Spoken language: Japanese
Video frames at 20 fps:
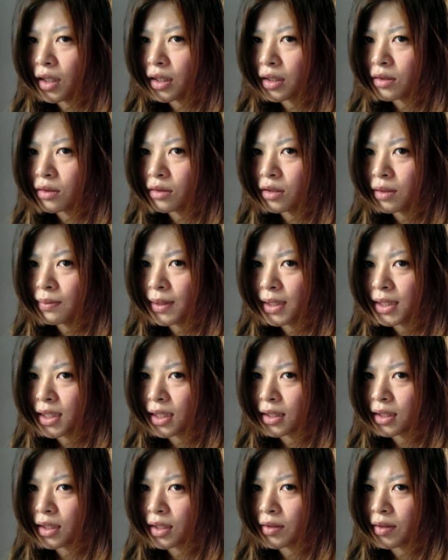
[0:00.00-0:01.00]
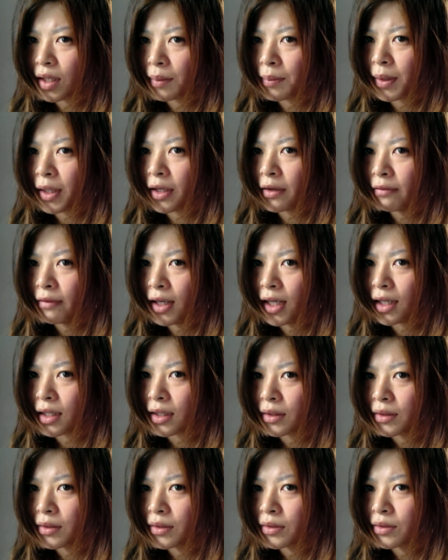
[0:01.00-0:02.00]
で、その椿ちゃんっていう名前
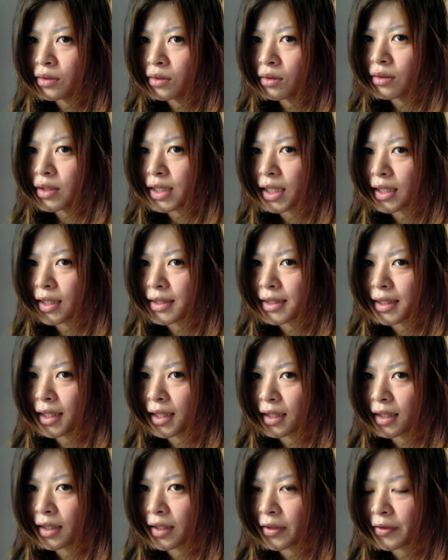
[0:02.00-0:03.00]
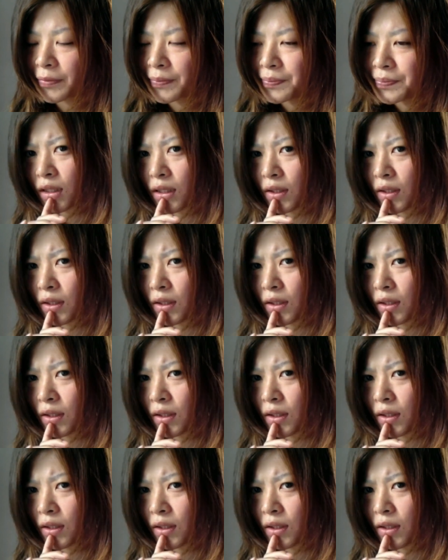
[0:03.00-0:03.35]
は、トロちゃんがつけてんだよ。